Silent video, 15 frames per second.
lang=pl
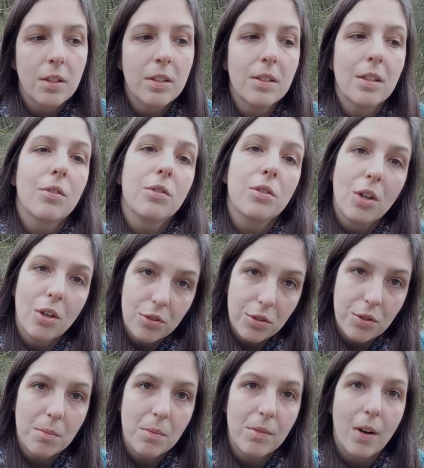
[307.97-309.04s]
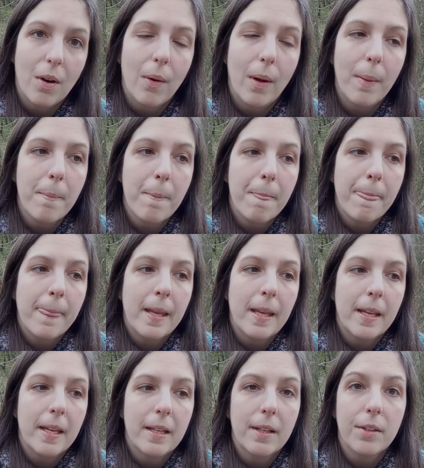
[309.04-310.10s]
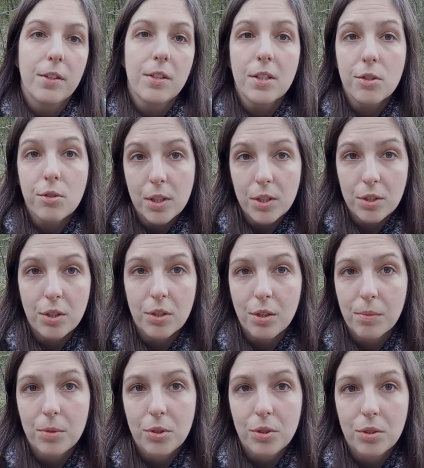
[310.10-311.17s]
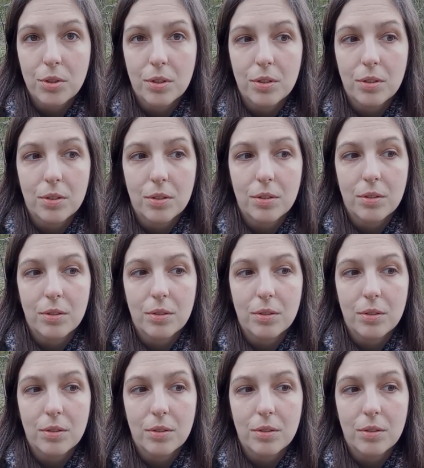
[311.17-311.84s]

No i gdy tego nie otrzymywała, E, to zaczęła się robić e,